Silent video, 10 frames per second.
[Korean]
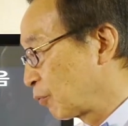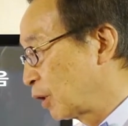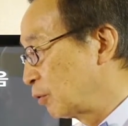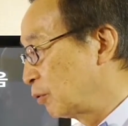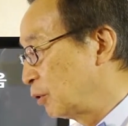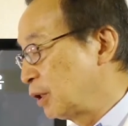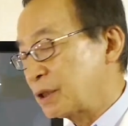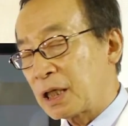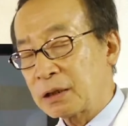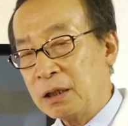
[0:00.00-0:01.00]
그리고 이게
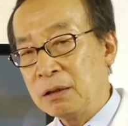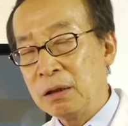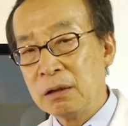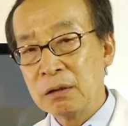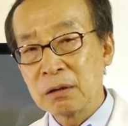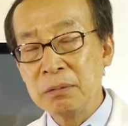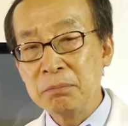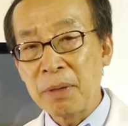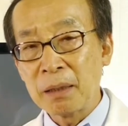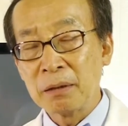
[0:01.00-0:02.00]
상당히
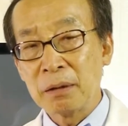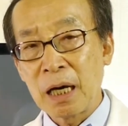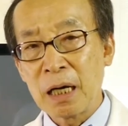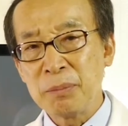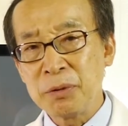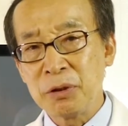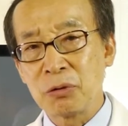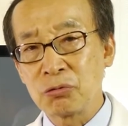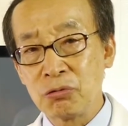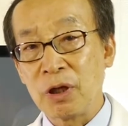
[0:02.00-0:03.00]
금방 항암
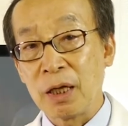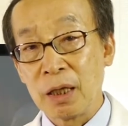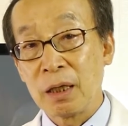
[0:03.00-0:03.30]
치료 중에